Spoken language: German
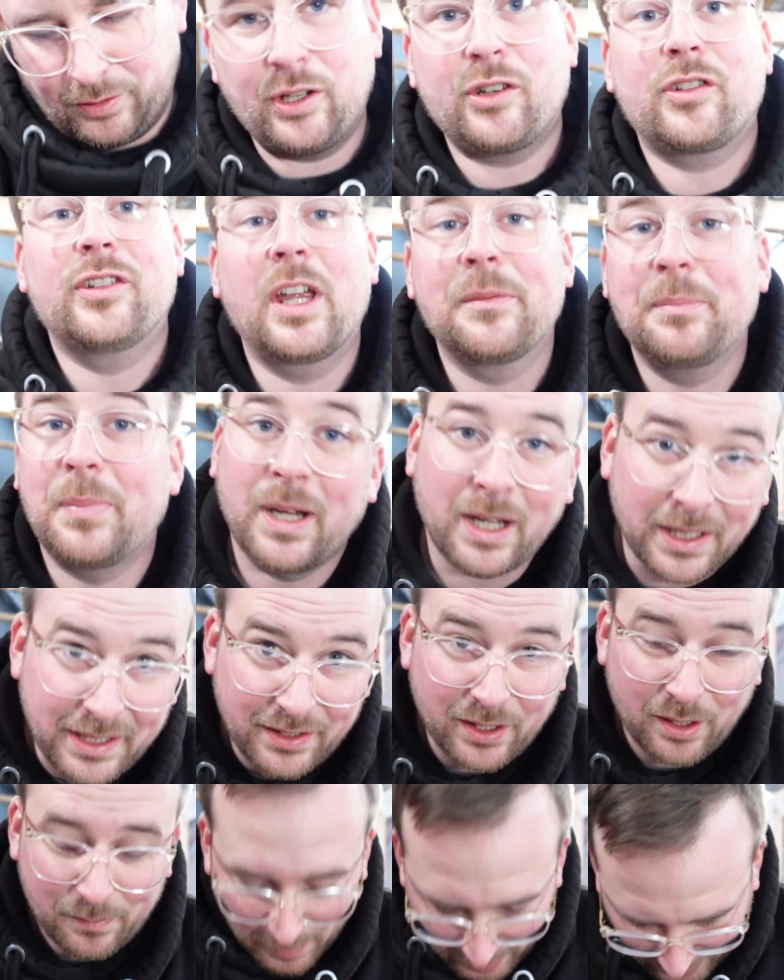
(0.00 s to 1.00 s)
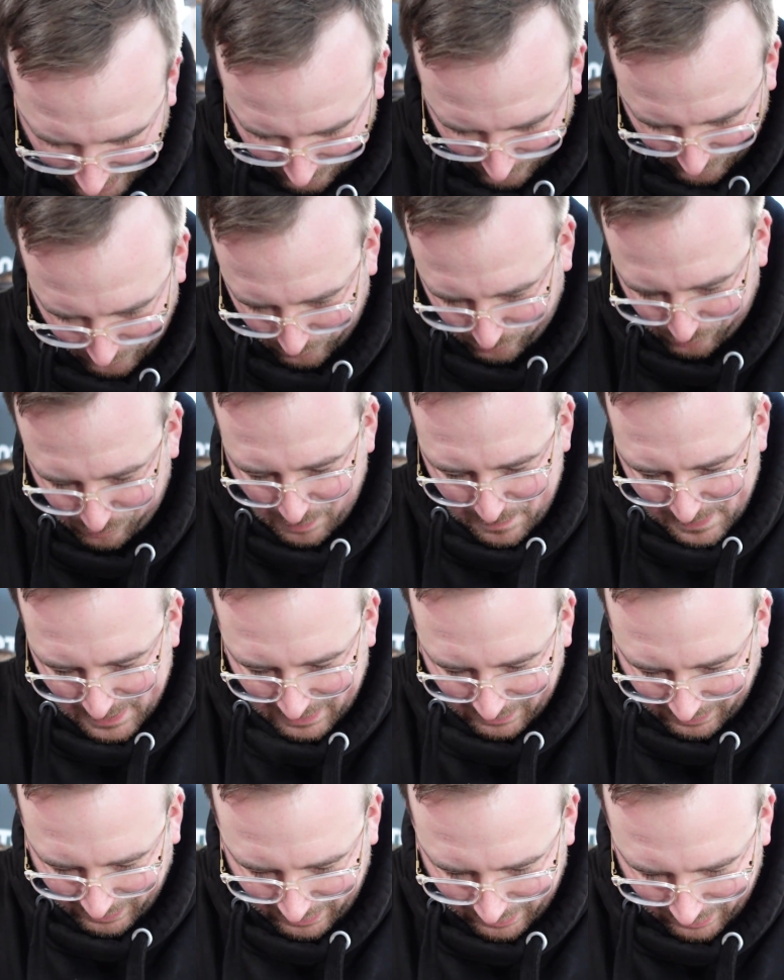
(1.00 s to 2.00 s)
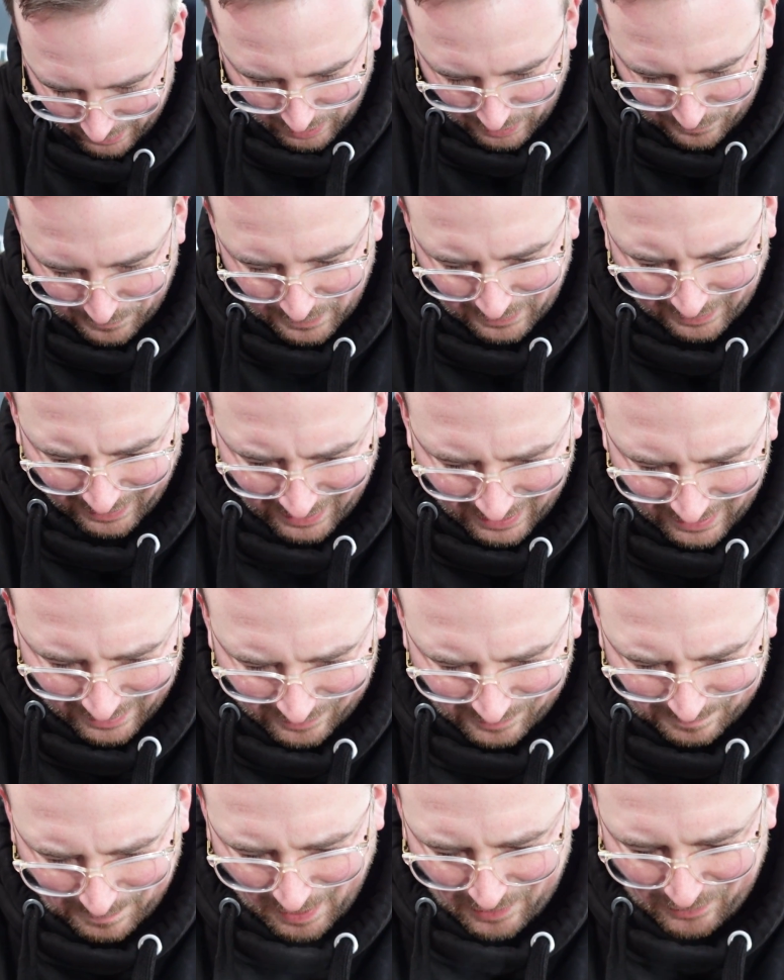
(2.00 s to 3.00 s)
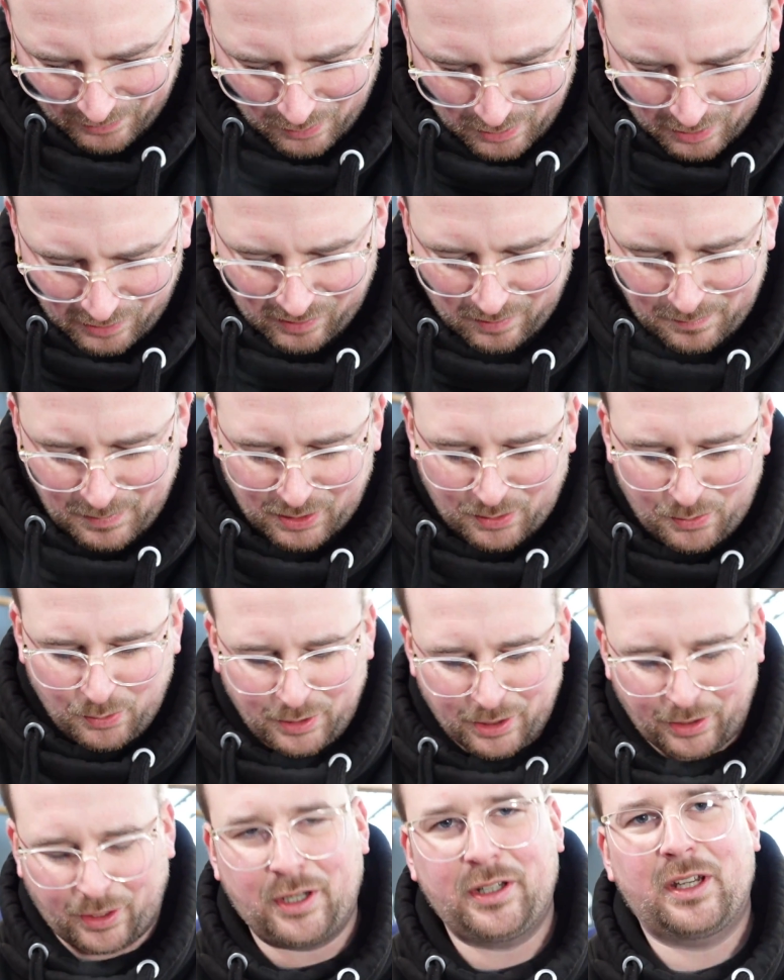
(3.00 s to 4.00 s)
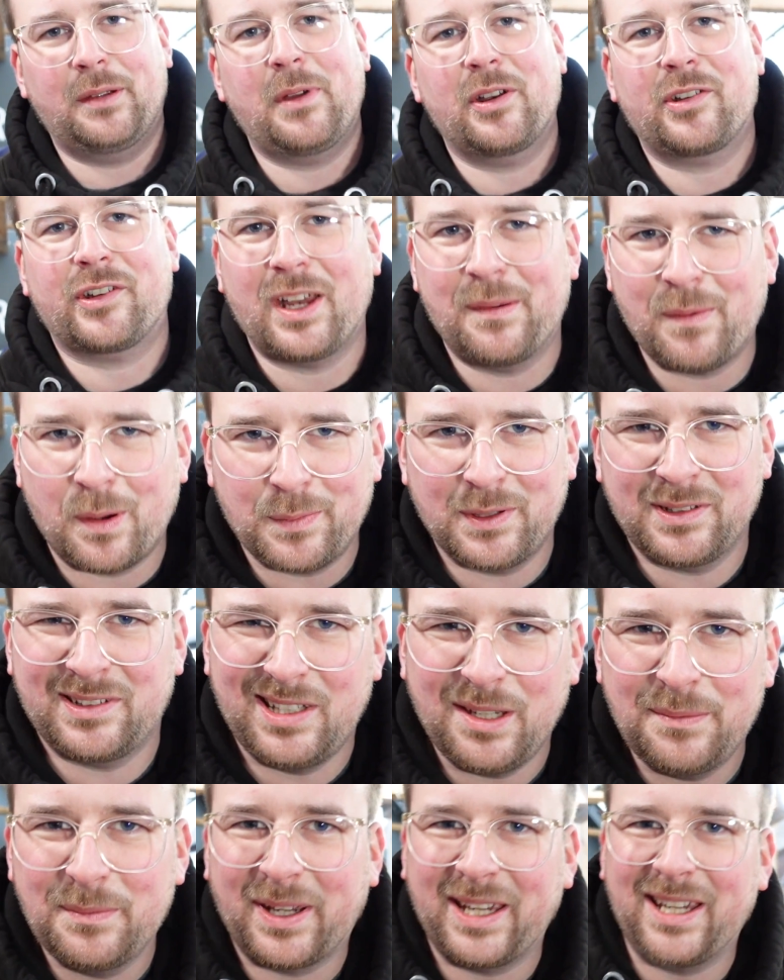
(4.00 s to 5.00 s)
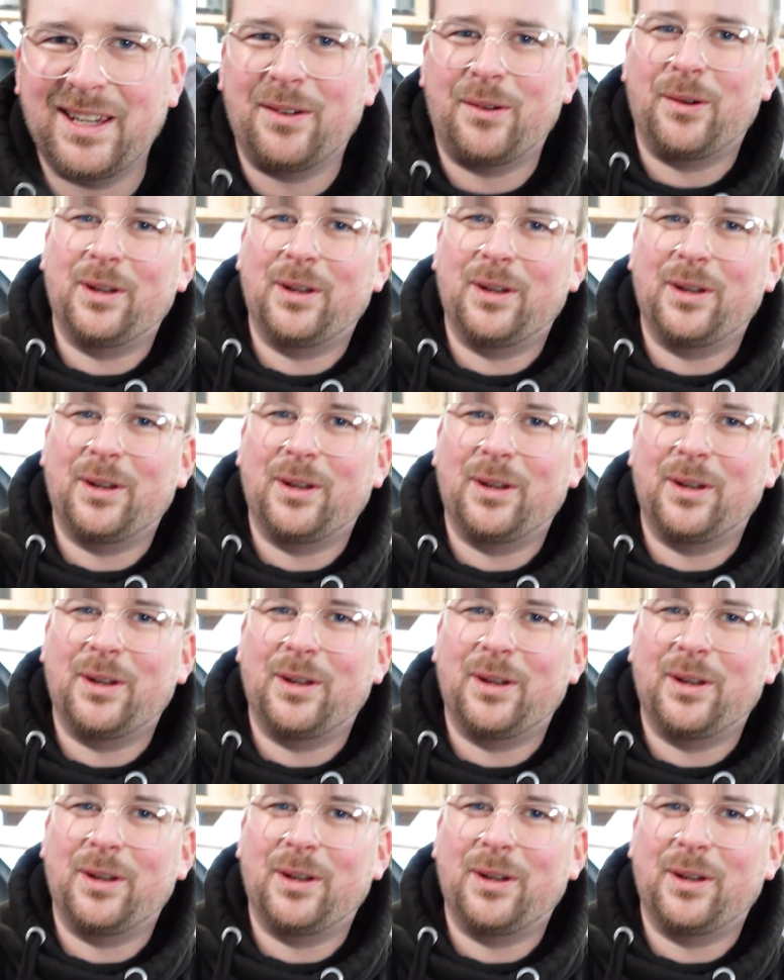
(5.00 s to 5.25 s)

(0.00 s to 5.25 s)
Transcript: So, ich schneide parallel noch mal ganz kurz Zwiebeln, Ringe. Ich finde Ringe persönlich ziemlich gut. Ihr könnt ja mal schreiben, ob ihr Team Ringe